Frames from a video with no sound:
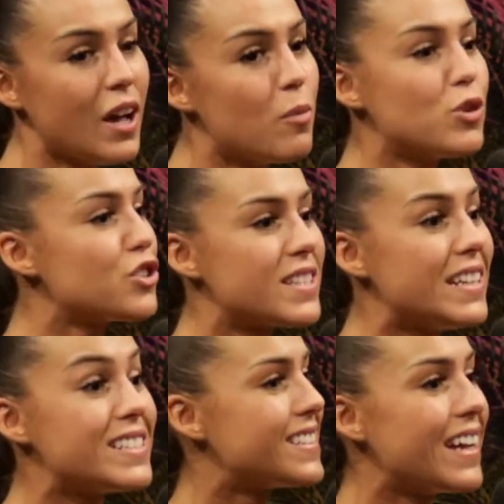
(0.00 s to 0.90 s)
moi, juste les
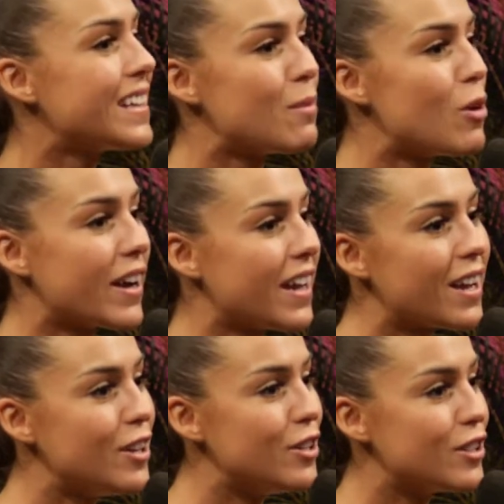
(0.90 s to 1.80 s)
stands à
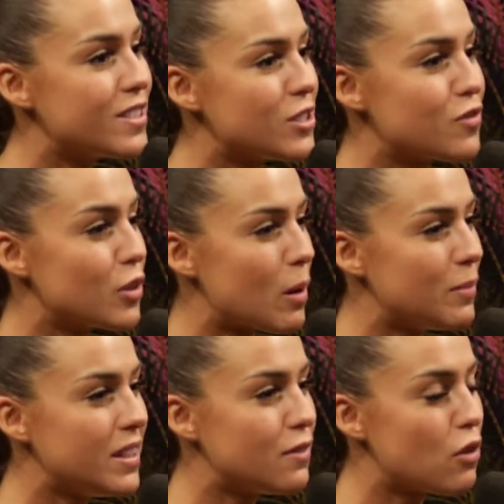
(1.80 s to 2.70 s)
Montréal, là, tu vas te promener
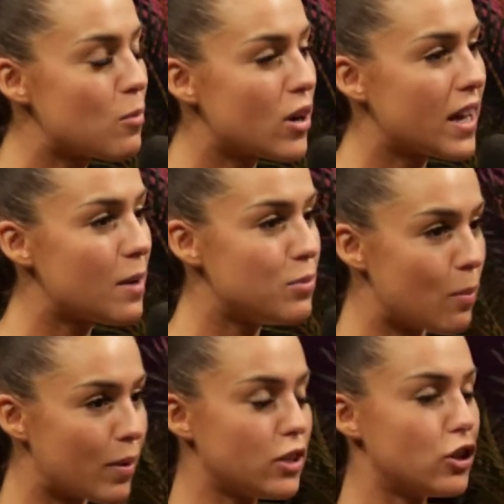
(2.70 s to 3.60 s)
des fois à Montréal, puis il y a plein de